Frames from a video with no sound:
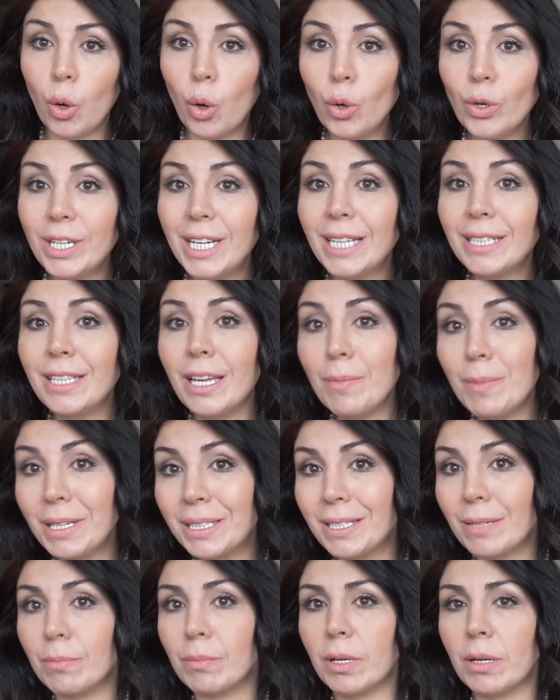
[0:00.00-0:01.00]
öyle
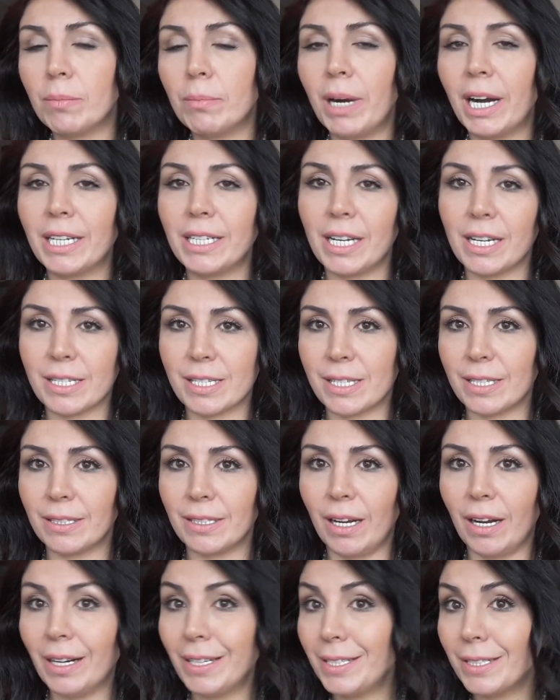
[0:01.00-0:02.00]
demedim
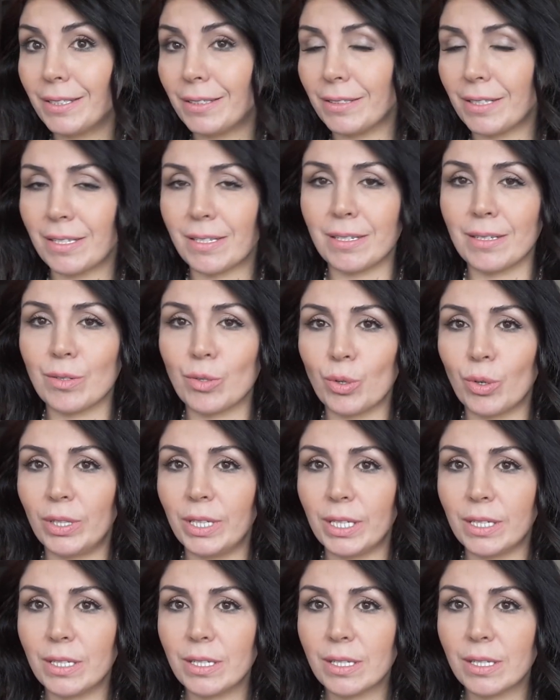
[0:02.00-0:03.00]
manasında hayırı nasıl
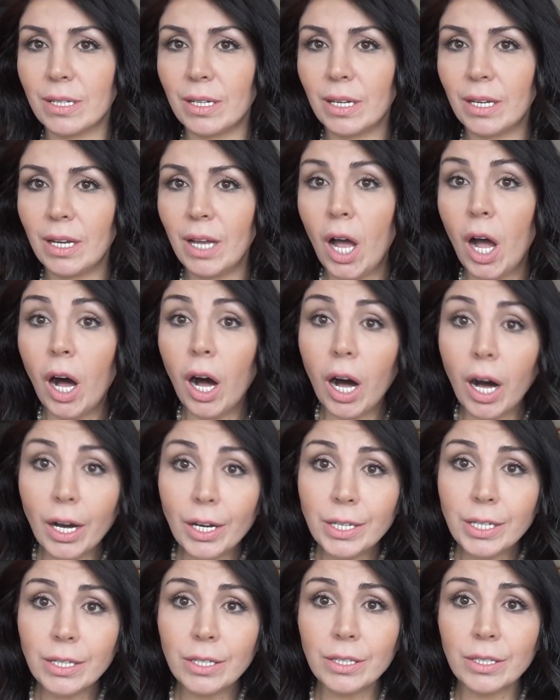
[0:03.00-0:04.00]
söyleriz?
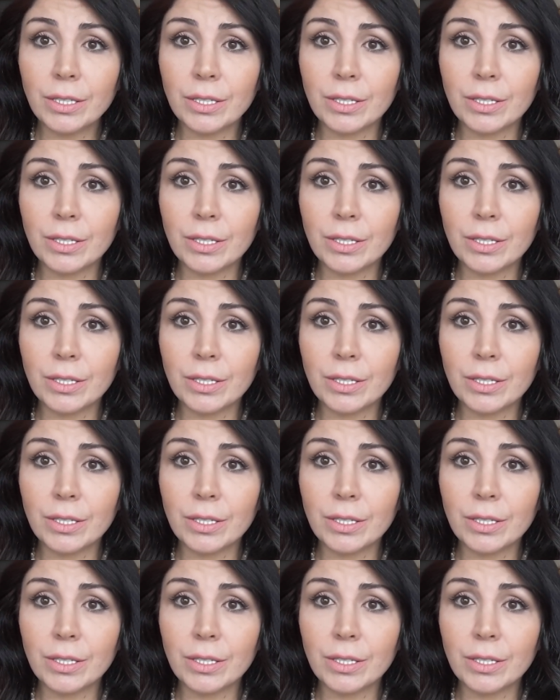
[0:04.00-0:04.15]
Hayır